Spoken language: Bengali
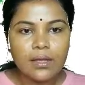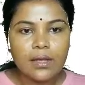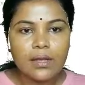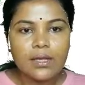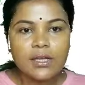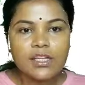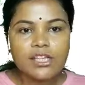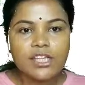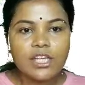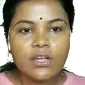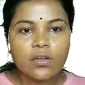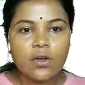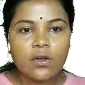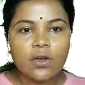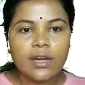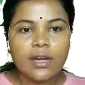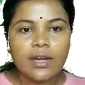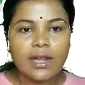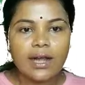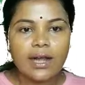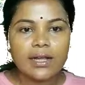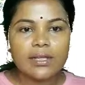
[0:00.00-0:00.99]
শিক্ষকের
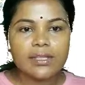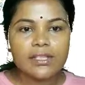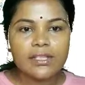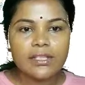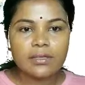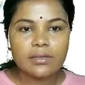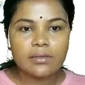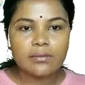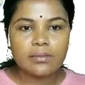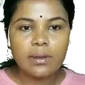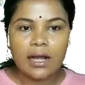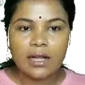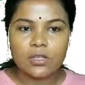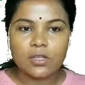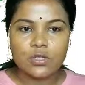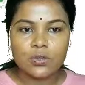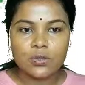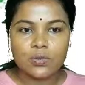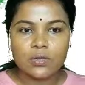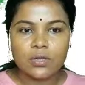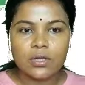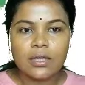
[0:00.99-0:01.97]
কাজ বা
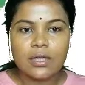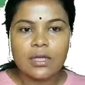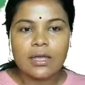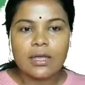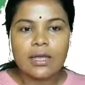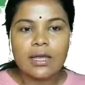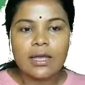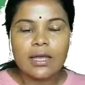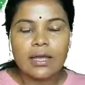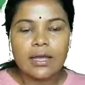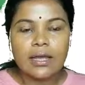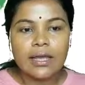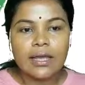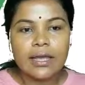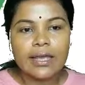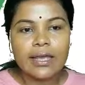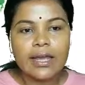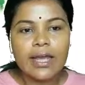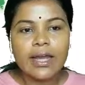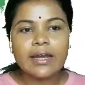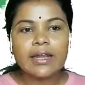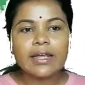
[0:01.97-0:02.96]
আচরণ
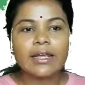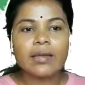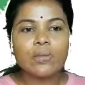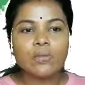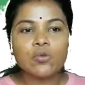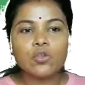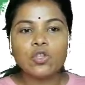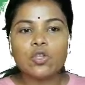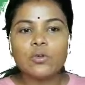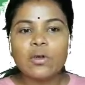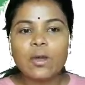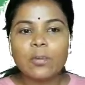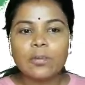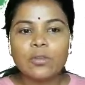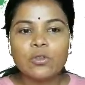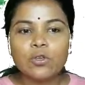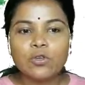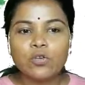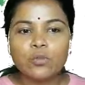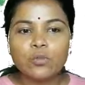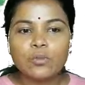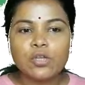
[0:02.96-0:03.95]
এখানে প্রথমে আপনি তো
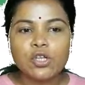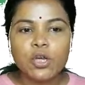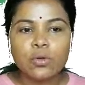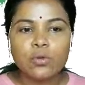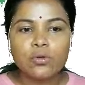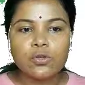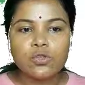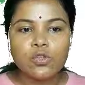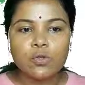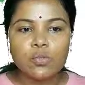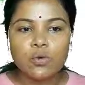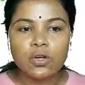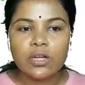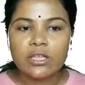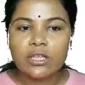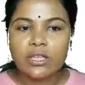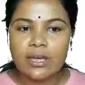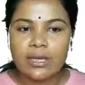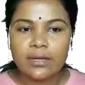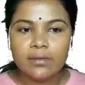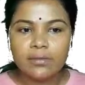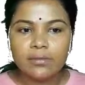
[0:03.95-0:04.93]
একটু বিষয়বস্তু বলে
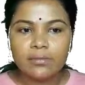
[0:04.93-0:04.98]
দিলেন